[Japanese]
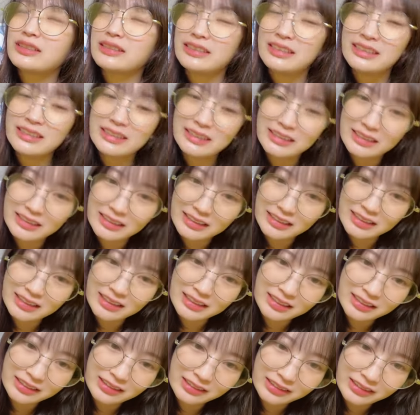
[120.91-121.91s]

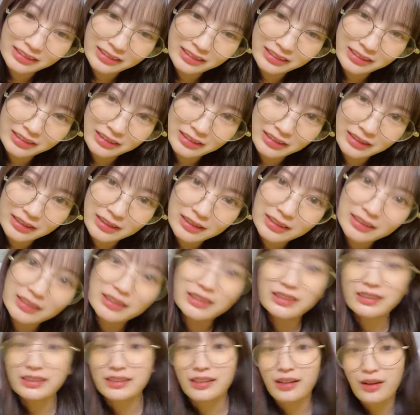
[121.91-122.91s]
日
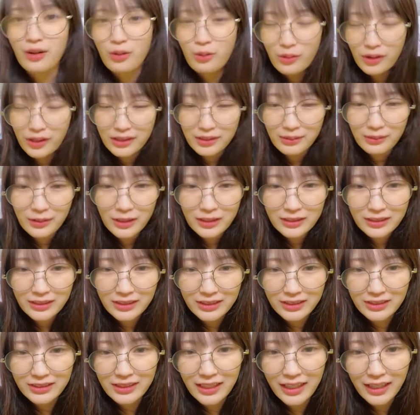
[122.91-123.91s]
が終わりま
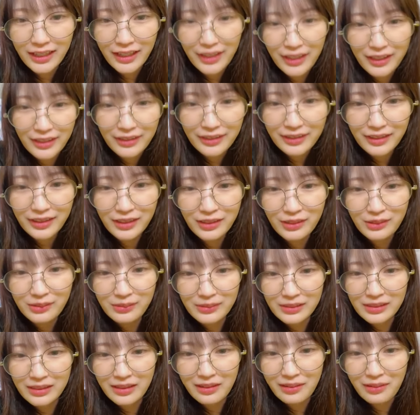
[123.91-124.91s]
すね
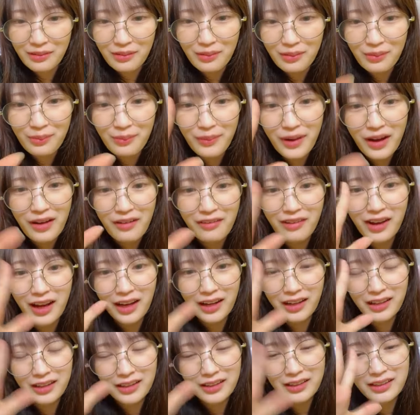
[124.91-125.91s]
ティードムさんこんばんは
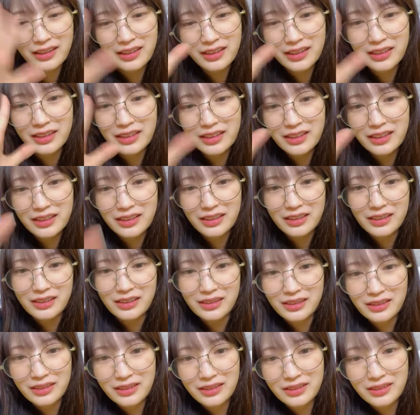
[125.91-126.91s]

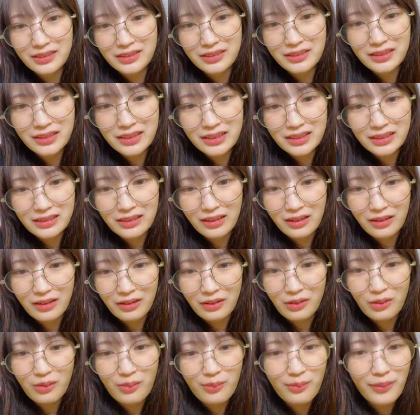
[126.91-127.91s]
ゆきさん
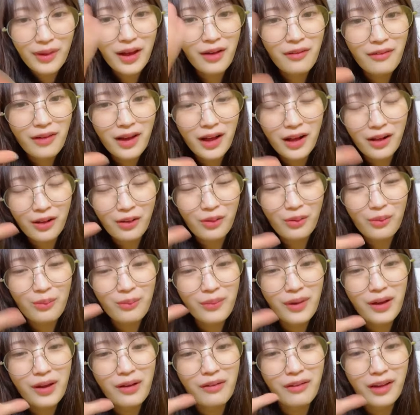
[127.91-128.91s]
こんばんはこ
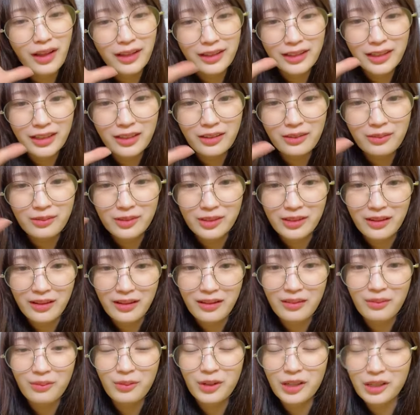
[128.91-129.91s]
んばんはティードムさん
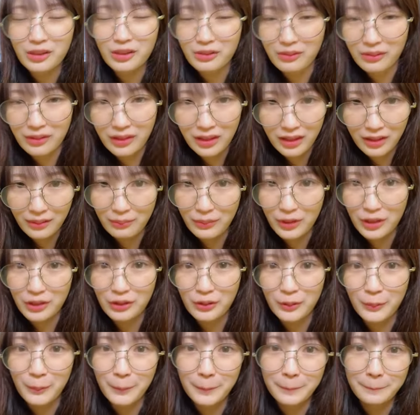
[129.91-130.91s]
頑張りよ頑張り
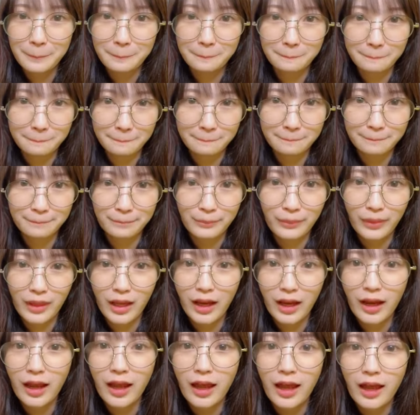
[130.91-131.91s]
よ
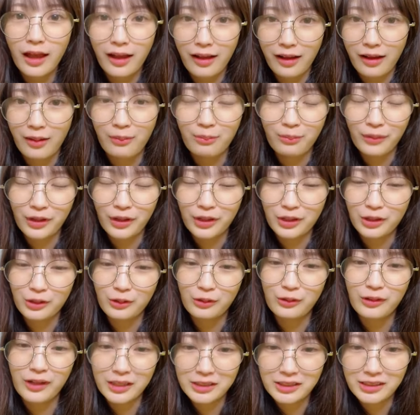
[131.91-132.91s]
頑張りよ
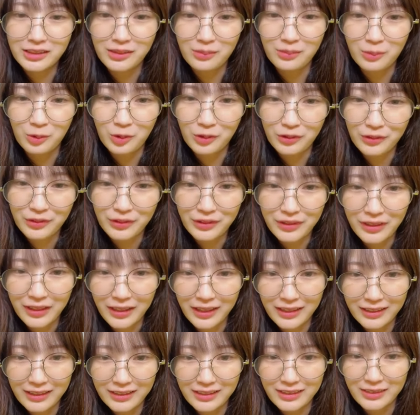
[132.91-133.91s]
う明日も
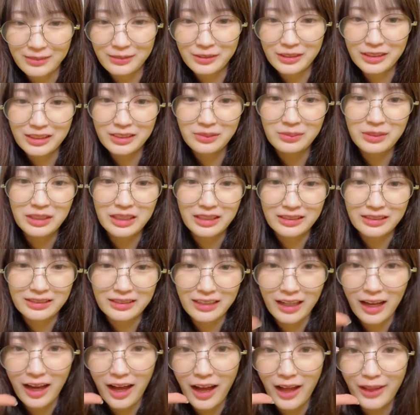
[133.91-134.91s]
明日も清たさ
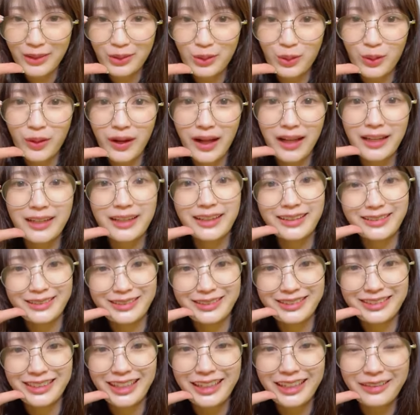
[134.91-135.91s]
んハートありがと
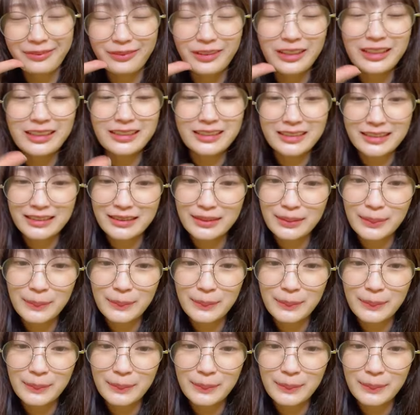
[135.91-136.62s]
うございます